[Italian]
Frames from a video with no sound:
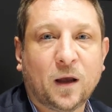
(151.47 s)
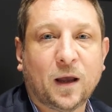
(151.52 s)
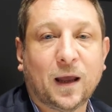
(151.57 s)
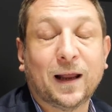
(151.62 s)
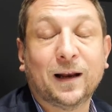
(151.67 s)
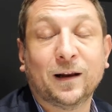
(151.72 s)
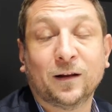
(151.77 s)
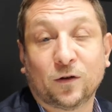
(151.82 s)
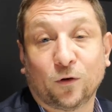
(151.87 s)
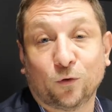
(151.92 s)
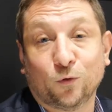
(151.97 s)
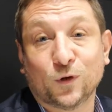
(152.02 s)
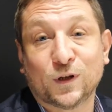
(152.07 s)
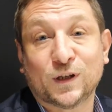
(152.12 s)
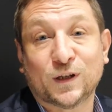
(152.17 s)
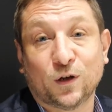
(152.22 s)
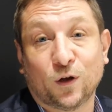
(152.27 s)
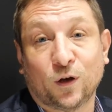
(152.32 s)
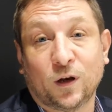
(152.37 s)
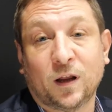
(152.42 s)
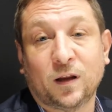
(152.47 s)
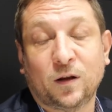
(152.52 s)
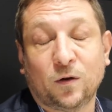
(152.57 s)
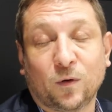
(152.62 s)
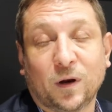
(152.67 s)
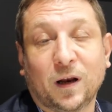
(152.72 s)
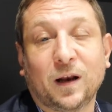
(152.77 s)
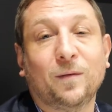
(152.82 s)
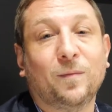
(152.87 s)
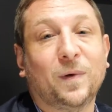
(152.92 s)
e l'introduzione di
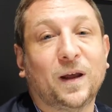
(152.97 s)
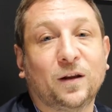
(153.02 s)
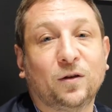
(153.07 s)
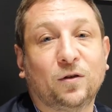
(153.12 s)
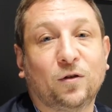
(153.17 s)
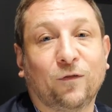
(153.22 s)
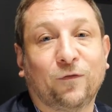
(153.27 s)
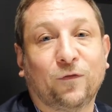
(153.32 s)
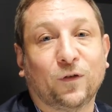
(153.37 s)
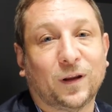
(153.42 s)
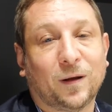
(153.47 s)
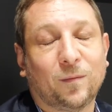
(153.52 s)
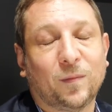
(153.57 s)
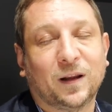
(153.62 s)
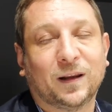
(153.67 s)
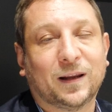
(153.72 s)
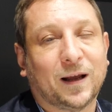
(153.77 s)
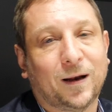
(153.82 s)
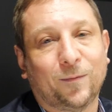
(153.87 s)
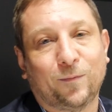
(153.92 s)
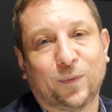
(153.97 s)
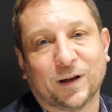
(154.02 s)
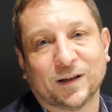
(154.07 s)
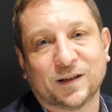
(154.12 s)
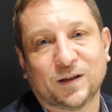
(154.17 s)
un elemento fondamentale per la